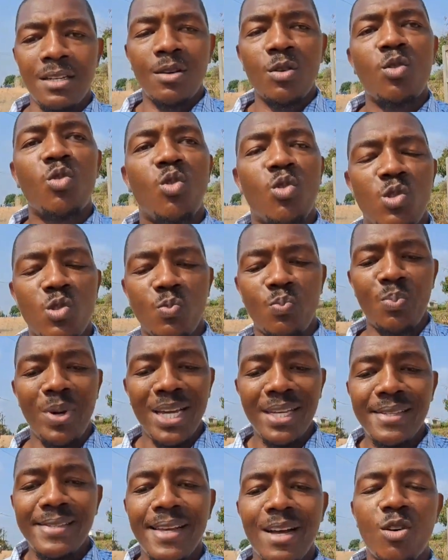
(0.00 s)

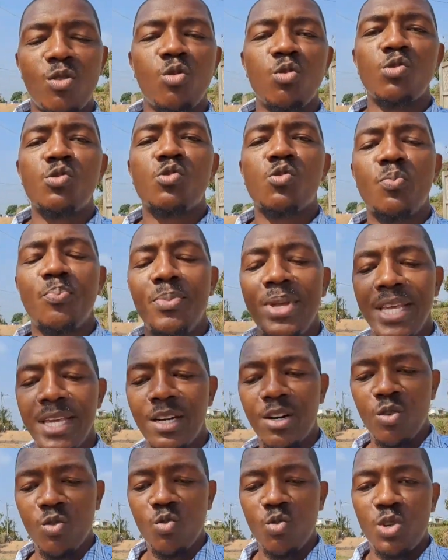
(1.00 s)
começa a
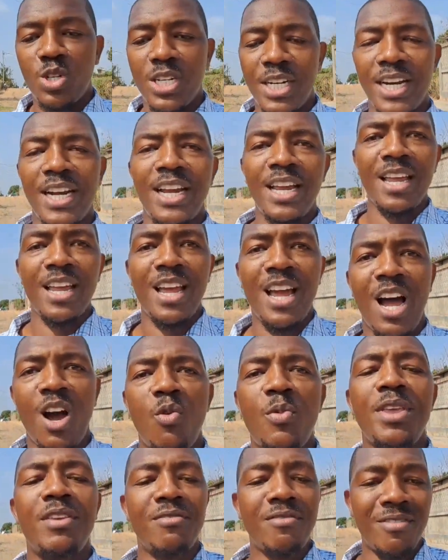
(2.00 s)
consumir-nos
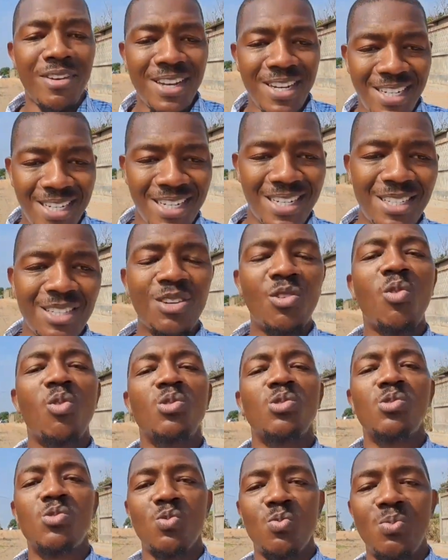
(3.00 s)
ao invés de
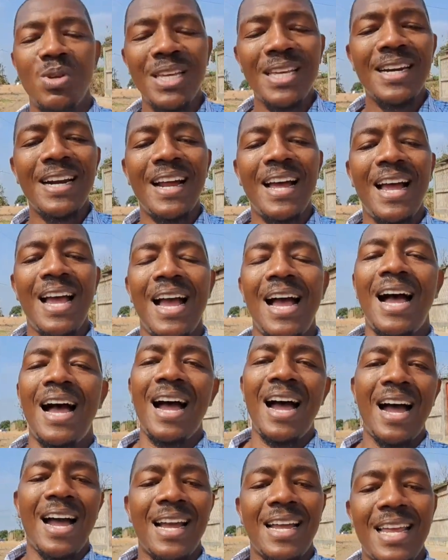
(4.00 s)
consumir
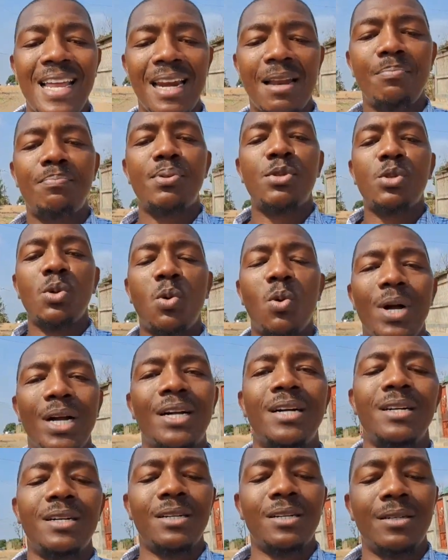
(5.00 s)
aquela pessoa
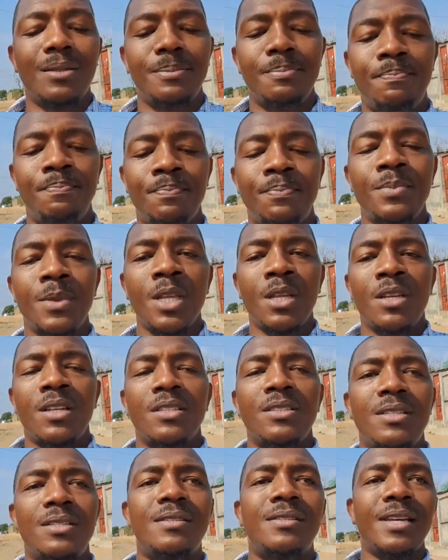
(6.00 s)
que
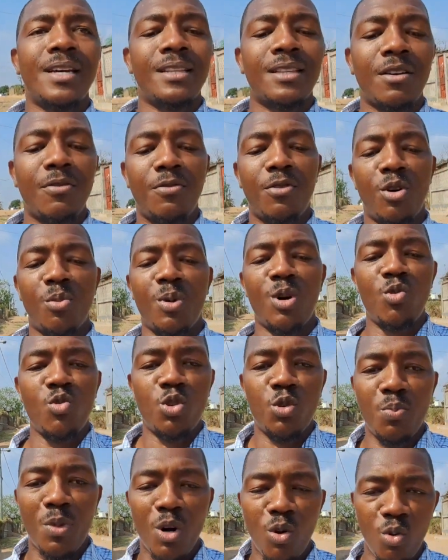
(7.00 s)
de certa forma
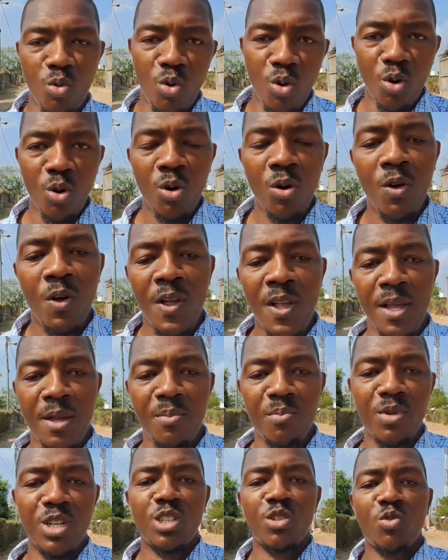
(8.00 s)
nos magoou,
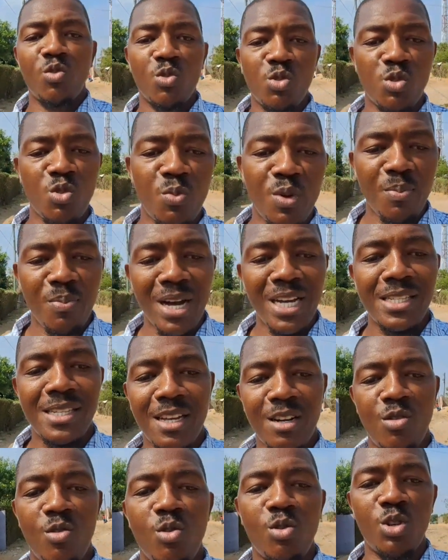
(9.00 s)
mas consome mais a
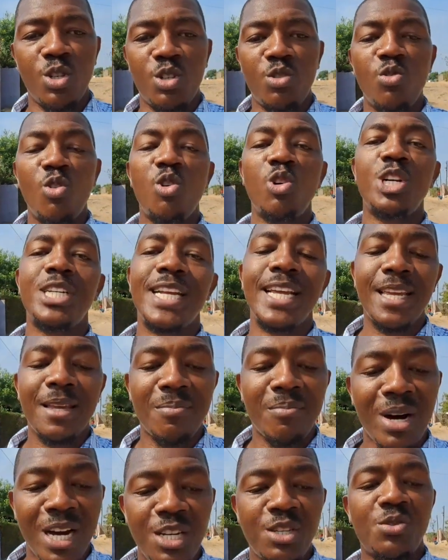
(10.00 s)
nós. Nós é que
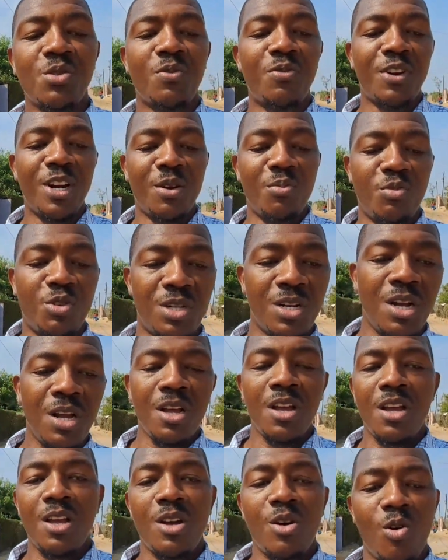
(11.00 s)
mais sofremos.
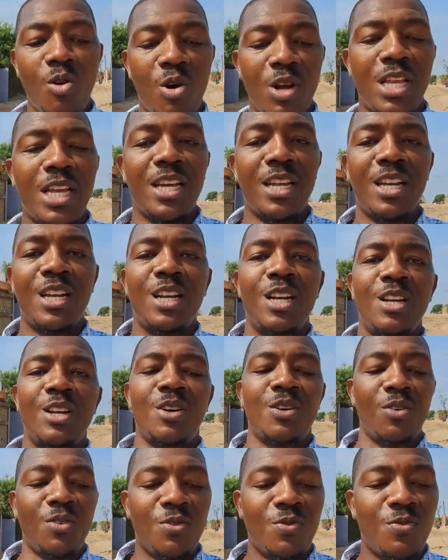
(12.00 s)
Olha,
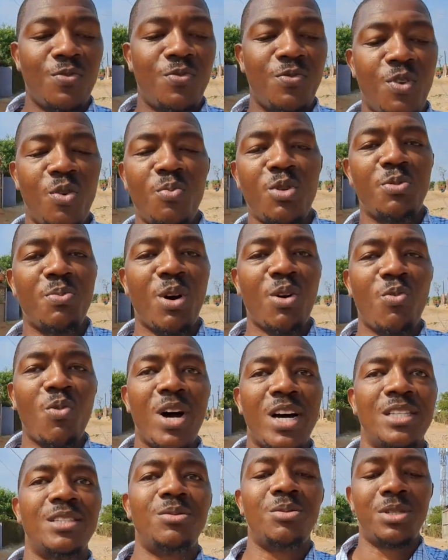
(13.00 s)
fomos
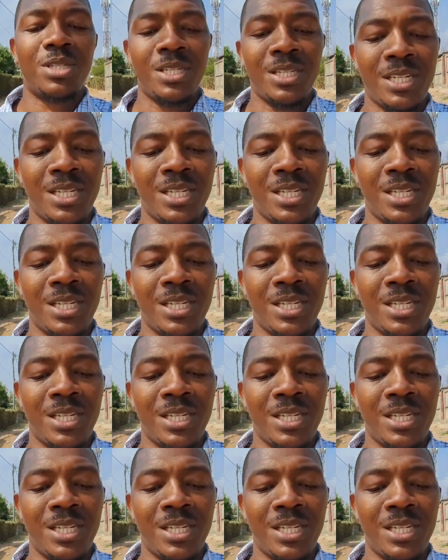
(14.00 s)
magoados